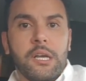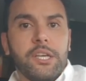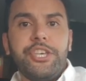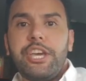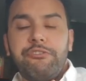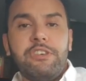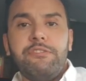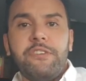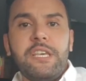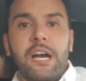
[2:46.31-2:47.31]
يكفي
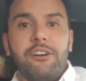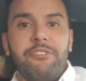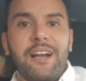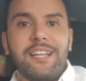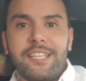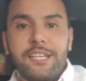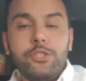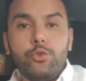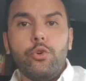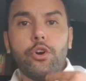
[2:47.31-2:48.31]
فيها فقط
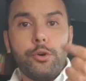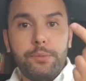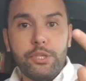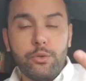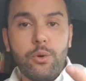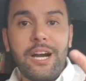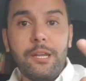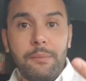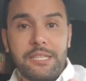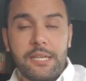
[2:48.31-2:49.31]
أن تخبروا
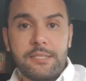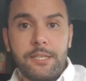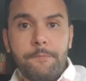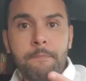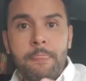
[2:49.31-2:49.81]
المدرسة